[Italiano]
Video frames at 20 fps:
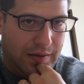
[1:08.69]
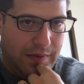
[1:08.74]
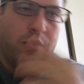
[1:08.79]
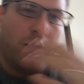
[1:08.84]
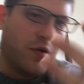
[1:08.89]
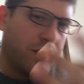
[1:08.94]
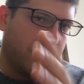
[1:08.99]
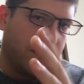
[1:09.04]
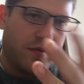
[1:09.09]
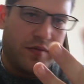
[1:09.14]

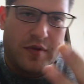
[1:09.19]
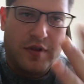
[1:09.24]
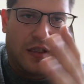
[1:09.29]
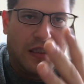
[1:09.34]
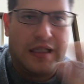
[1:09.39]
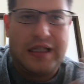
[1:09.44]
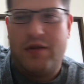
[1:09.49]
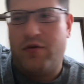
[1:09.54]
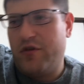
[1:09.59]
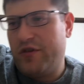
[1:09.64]
Poi
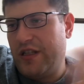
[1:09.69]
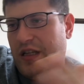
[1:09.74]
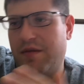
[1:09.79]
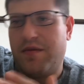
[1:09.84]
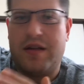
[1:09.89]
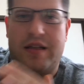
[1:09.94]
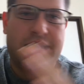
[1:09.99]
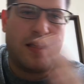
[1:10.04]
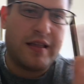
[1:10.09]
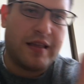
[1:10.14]
attaccavo 6,
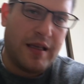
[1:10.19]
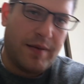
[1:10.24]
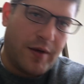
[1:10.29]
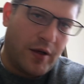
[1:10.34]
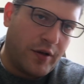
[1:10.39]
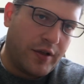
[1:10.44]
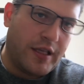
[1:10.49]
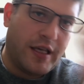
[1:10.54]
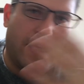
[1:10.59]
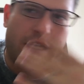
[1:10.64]
alle 7
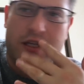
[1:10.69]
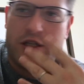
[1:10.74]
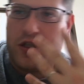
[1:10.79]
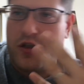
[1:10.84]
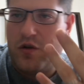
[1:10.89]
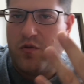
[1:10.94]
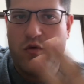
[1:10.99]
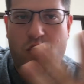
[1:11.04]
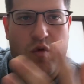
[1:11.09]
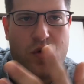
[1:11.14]
meno 10,
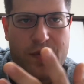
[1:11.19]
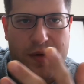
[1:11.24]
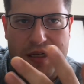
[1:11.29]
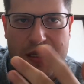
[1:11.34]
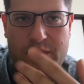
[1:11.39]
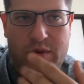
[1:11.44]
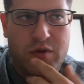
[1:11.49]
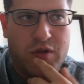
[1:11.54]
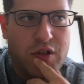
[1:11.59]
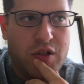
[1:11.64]
comunque
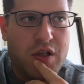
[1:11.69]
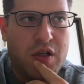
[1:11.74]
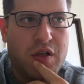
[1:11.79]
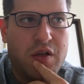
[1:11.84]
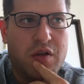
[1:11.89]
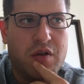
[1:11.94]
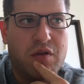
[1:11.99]
parliamo di